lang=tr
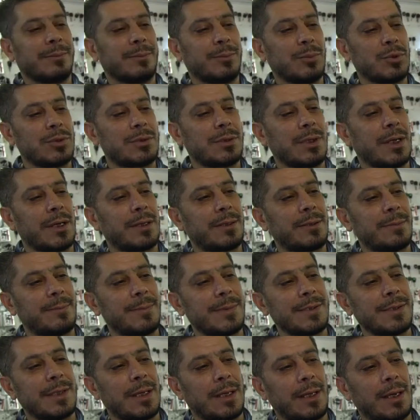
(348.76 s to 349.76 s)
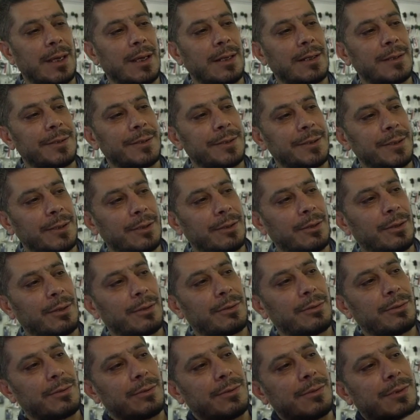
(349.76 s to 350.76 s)
Bu saatin bize gelişi
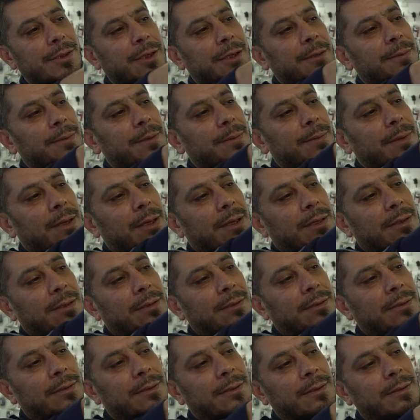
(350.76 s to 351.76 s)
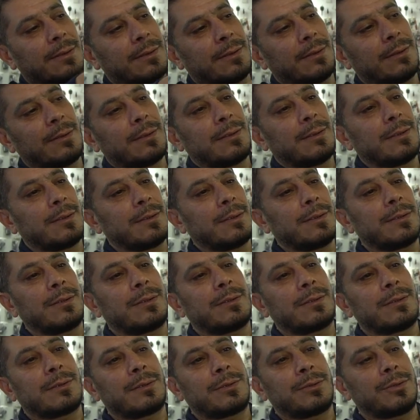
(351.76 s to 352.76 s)
gördüğünüz gibi bakın.
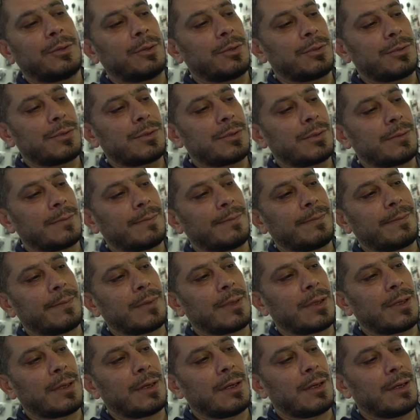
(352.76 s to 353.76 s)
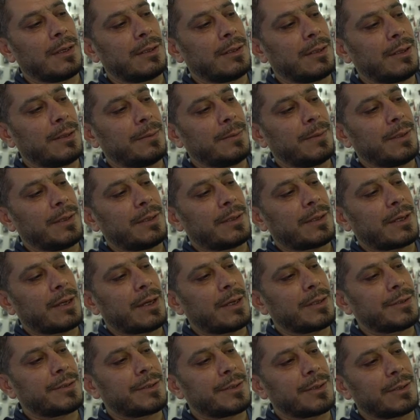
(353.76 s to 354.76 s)
Toz. Allah bilir
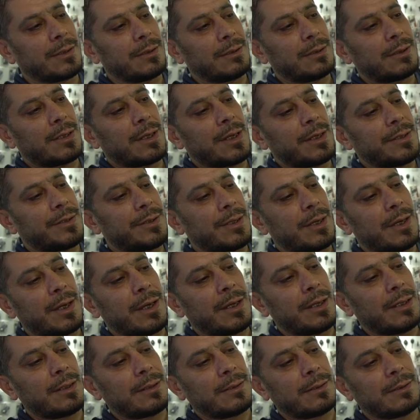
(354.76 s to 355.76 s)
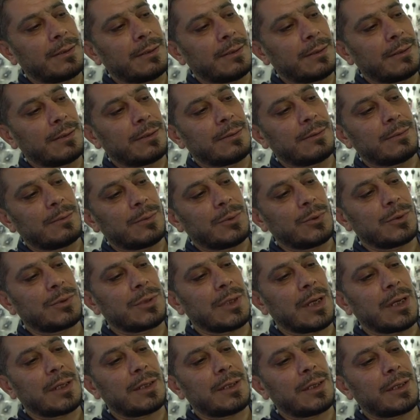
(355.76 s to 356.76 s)
kaç yıl, kaç ay bu
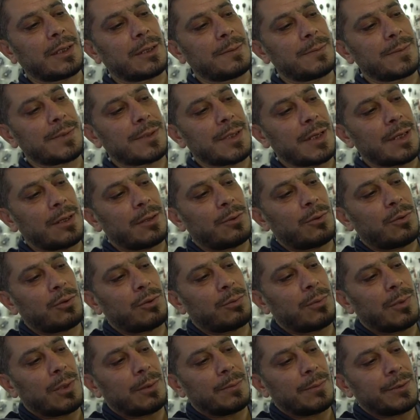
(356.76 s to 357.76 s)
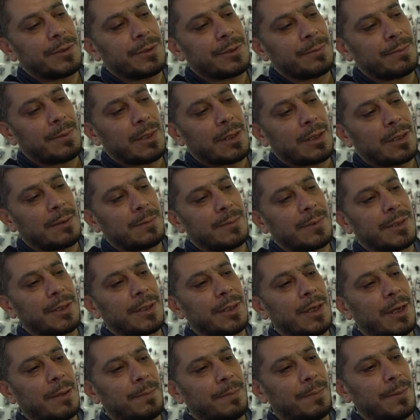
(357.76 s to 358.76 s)
saati kimse kurmamış, bakımını
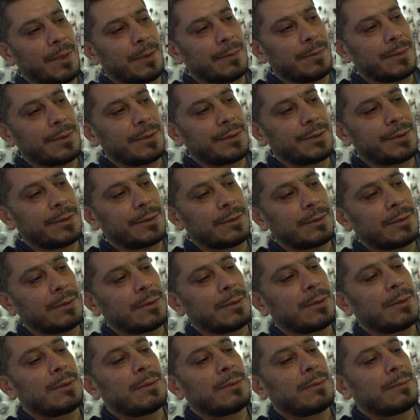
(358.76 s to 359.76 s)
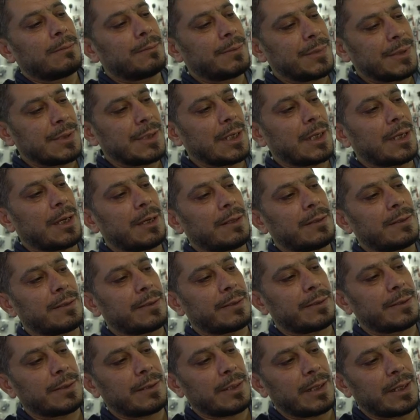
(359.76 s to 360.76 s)
yapmamış. Bize
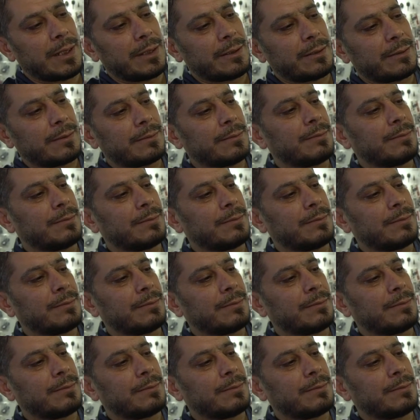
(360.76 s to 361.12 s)
getirdiler.